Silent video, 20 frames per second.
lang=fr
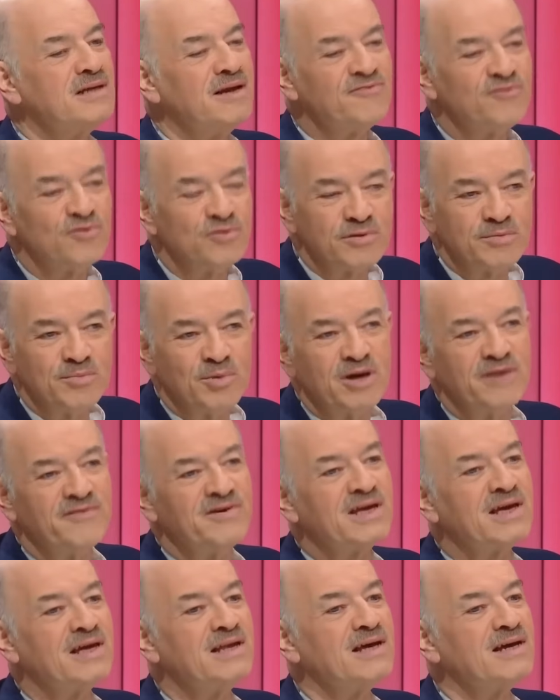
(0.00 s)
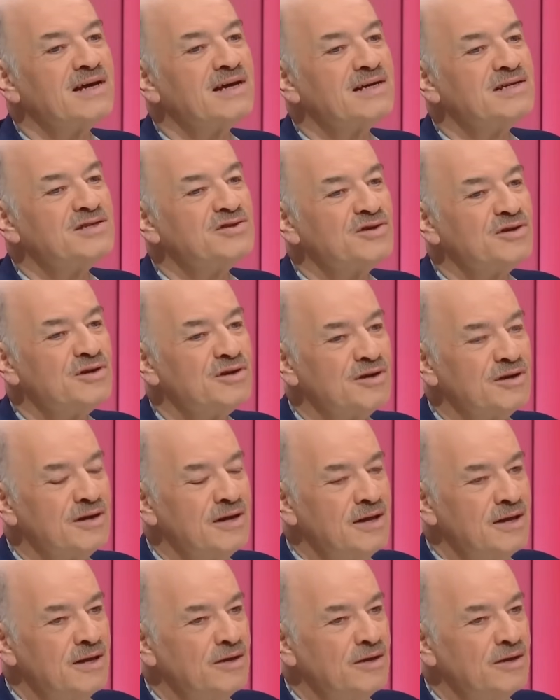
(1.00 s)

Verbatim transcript: l'affrontement avec un agresseur.